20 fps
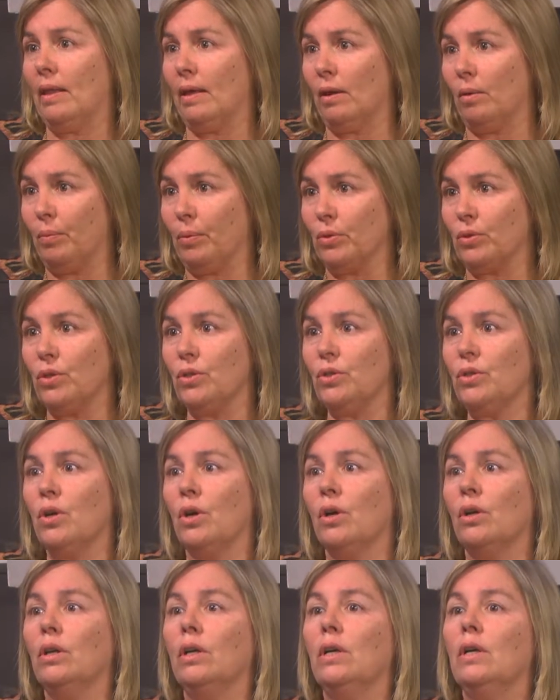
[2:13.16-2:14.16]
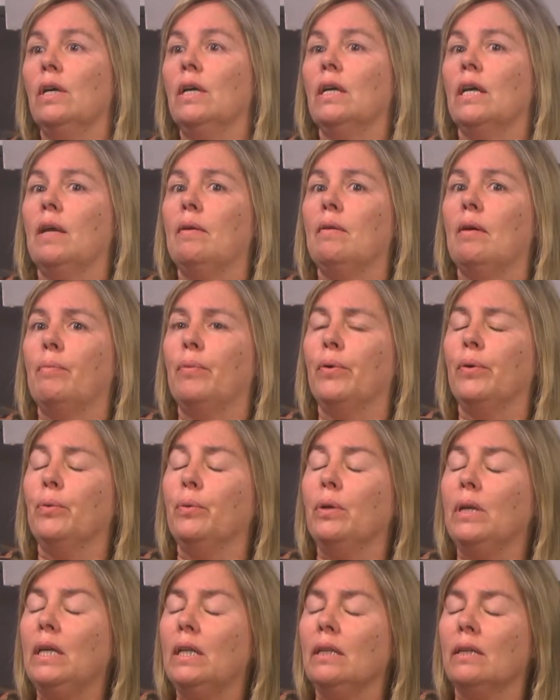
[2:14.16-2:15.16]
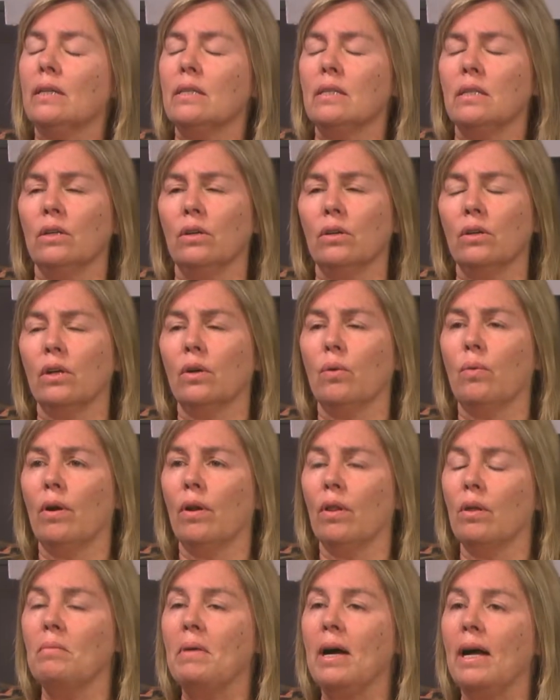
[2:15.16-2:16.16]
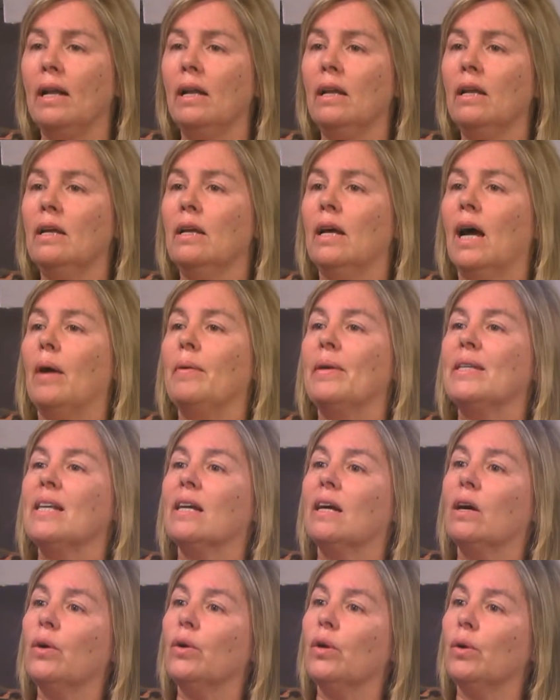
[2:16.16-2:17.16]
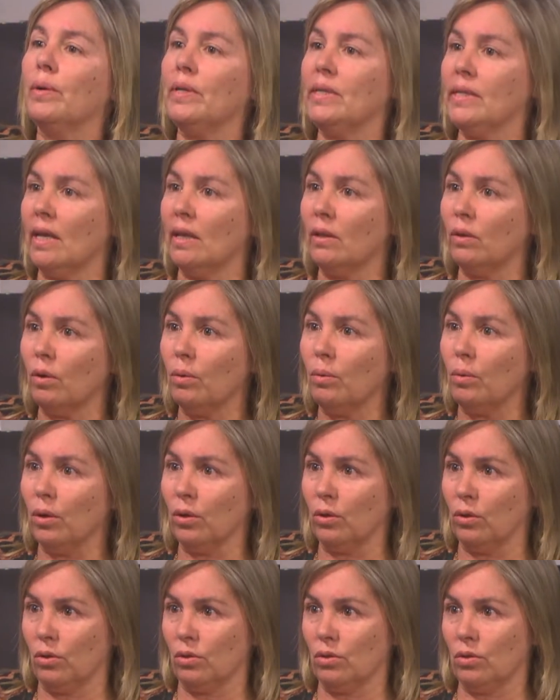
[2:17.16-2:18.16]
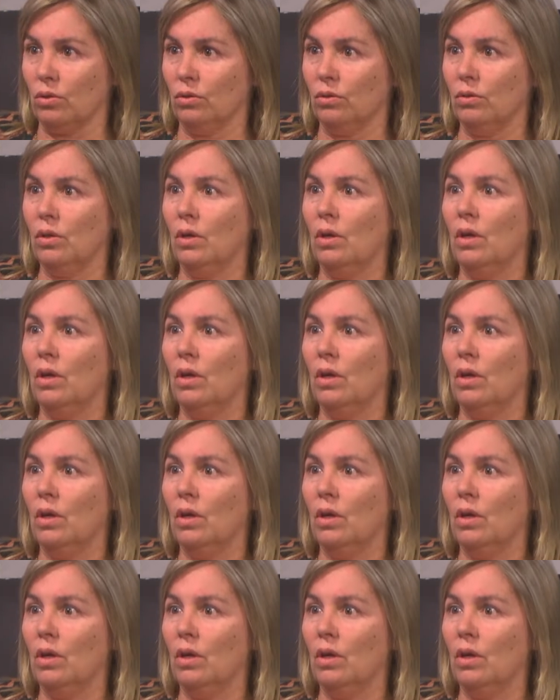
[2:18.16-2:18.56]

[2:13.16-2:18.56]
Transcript: de oposición, que iba por UNITE, si no recuerdo mal, había sacado 900 votos.